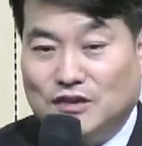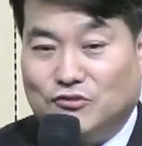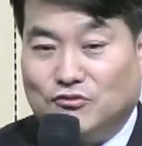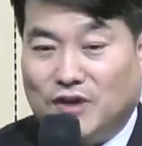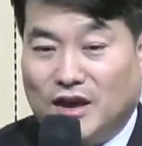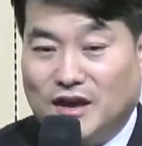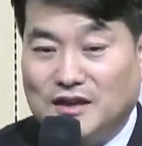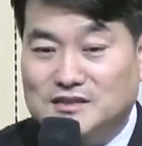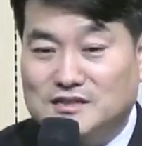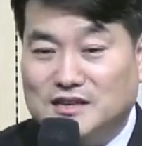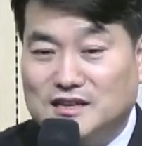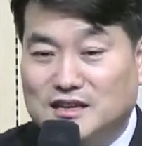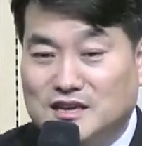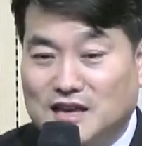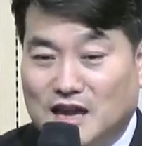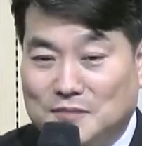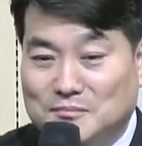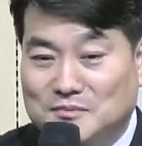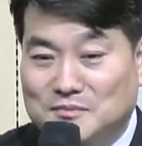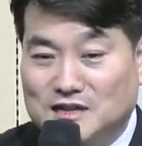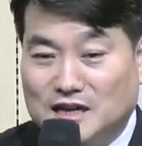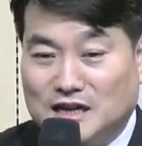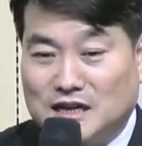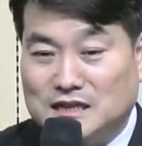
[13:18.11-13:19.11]
굉장히
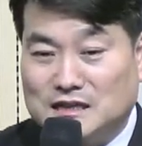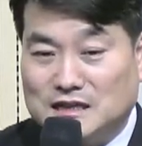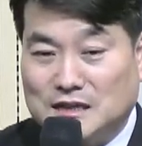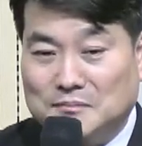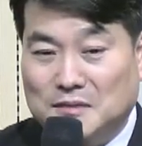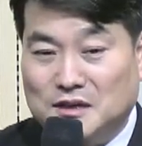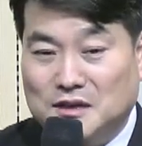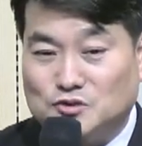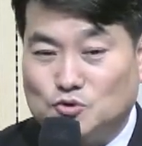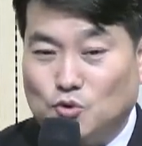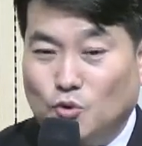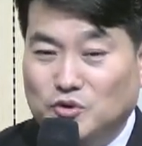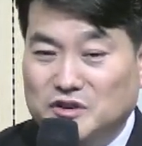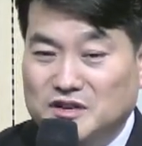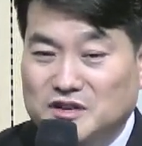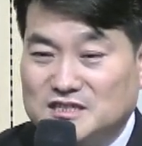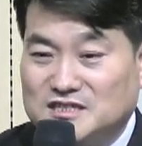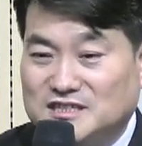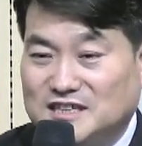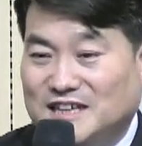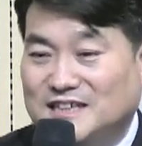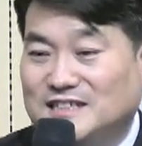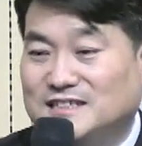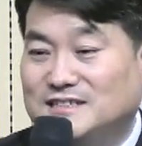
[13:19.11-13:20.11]
예민하기 때문에 소리를
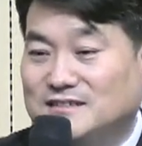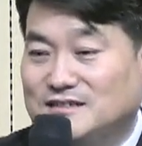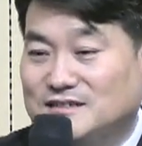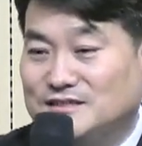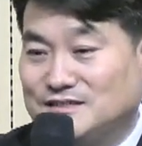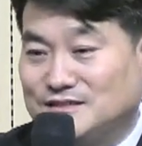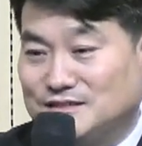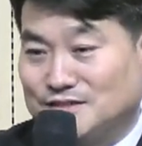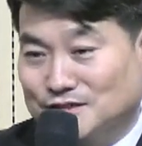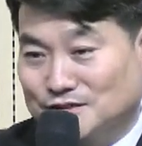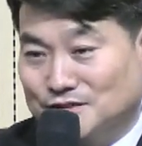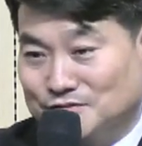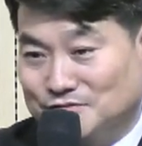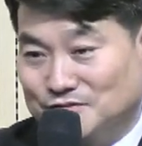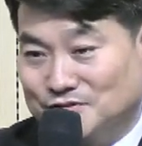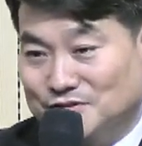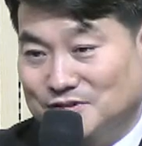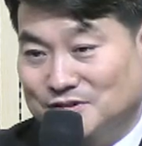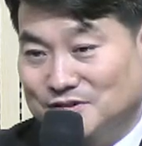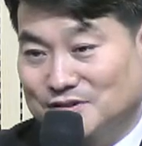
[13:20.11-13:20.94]
잘 들으시더라고요.